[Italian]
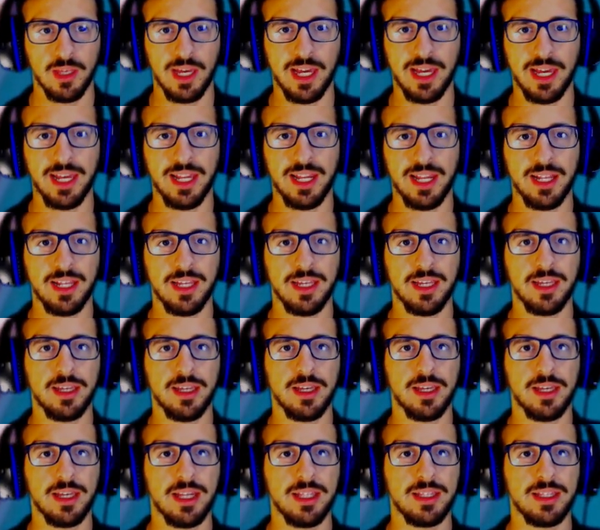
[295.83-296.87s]
Eh, eh.
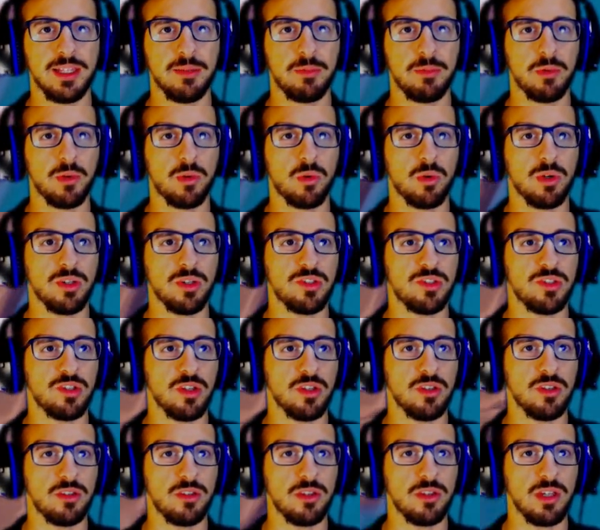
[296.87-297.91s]
Era tipo qua
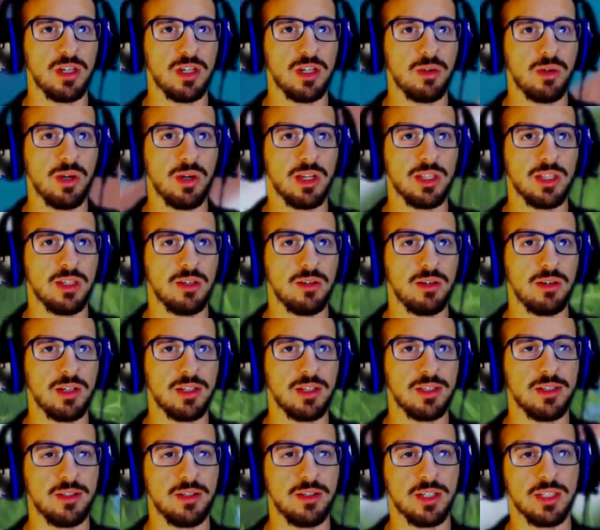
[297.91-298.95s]
sotto. Ah, guarda,
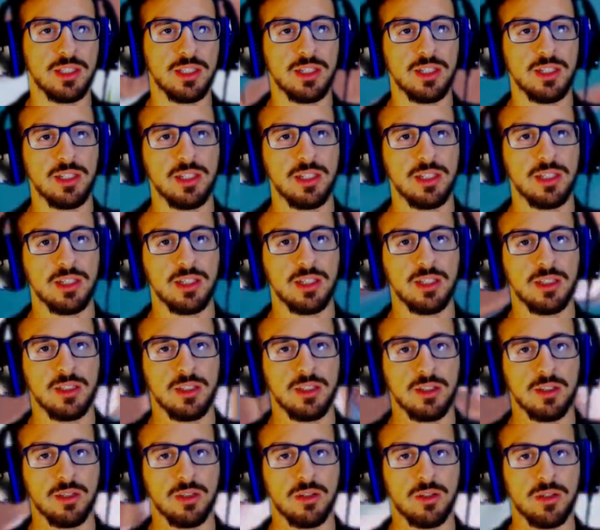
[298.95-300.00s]
guarda, guarda.
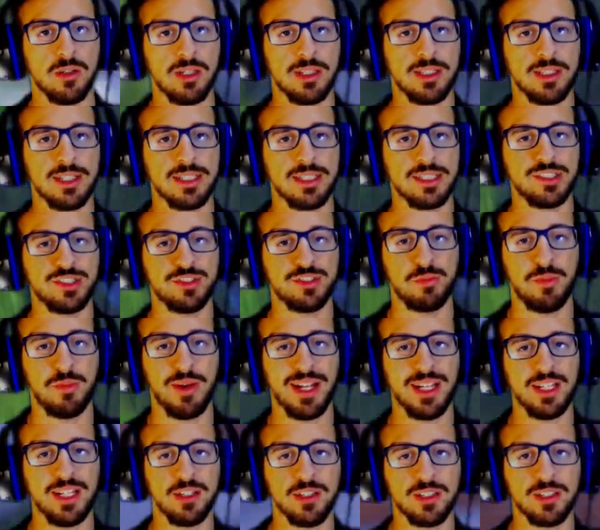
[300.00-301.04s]
Guarda che
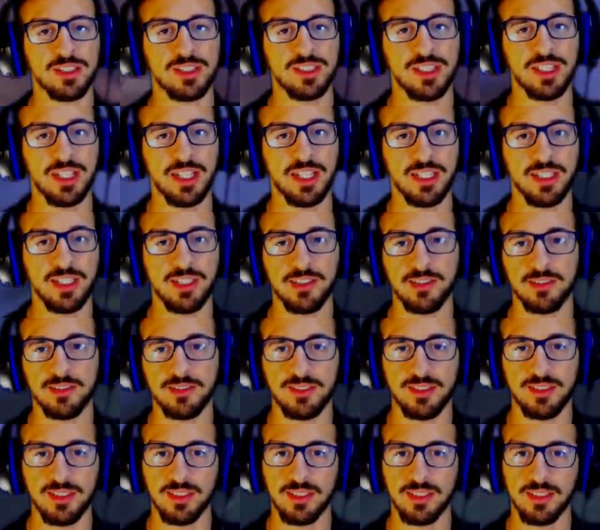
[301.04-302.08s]
sbaglio che se la ride
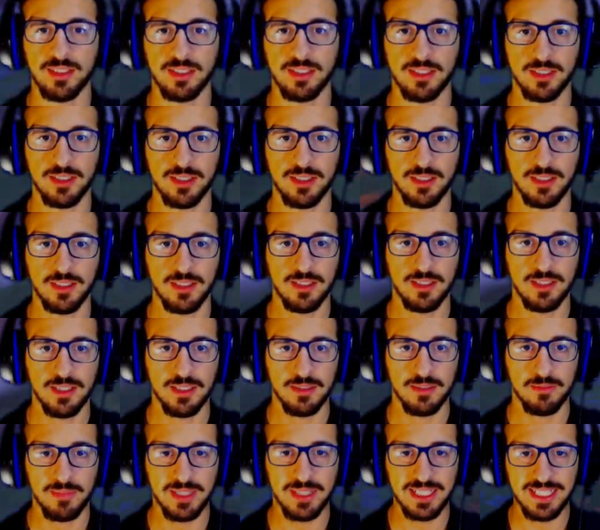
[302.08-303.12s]
così.
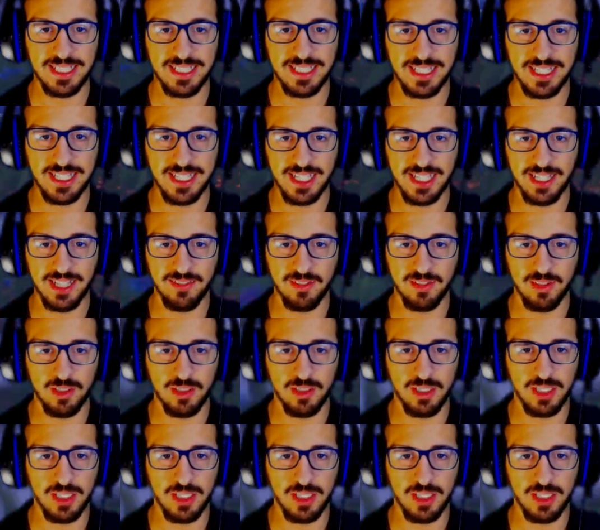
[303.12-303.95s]
Ma che cavolo